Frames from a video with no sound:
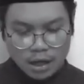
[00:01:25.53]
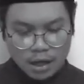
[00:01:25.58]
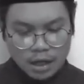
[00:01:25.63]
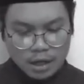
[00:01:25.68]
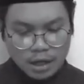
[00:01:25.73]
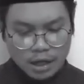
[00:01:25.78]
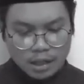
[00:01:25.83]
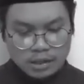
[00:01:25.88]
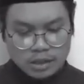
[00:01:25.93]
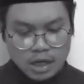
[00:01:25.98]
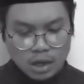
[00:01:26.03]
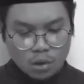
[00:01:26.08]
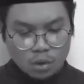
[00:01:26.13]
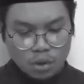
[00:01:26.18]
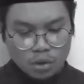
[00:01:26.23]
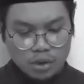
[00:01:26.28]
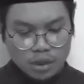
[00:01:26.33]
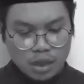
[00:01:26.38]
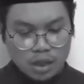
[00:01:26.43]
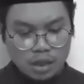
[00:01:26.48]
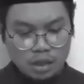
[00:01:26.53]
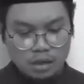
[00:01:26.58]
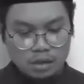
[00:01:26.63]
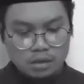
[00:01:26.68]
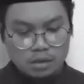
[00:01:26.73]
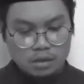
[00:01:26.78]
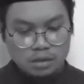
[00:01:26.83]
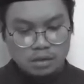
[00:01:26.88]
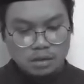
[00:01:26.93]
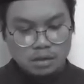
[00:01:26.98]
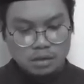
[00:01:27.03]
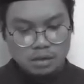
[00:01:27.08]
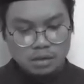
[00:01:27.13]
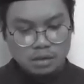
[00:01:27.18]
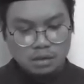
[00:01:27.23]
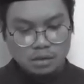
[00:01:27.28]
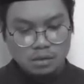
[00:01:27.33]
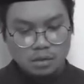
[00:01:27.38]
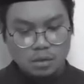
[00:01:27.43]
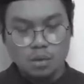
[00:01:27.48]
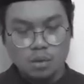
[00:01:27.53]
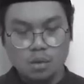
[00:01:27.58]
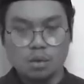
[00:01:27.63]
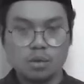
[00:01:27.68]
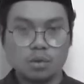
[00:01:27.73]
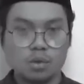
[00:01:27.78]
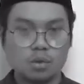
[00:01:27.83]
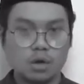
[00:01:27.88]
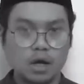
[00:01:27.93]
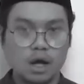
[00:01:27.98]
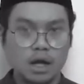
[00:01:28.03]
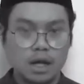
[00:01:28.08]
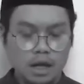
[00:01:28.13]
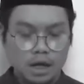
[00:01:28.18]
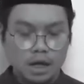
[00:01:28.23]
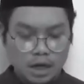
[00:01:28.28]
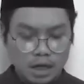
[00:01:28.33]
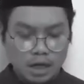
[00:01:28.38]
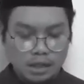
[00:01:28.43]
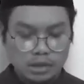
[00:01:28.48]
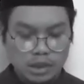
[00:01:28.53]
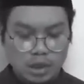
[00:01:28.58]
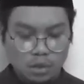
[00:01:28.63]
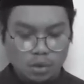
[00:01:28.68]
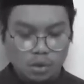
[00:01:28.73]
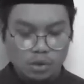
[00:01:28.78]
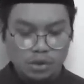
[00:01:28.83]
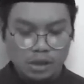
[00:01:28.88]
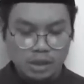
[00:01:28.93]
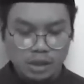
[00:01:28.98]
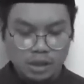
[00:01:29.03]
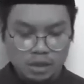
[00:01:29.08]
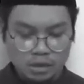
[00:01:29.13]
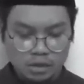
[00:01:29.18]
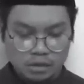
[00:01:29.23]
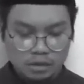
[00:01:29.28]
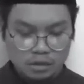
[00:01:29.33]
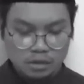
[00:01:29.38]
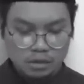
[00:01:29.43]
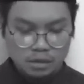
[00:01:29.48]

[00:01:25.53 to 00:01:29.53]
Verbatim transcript: Alangkah jauhnya, oh alangkah jauhnya.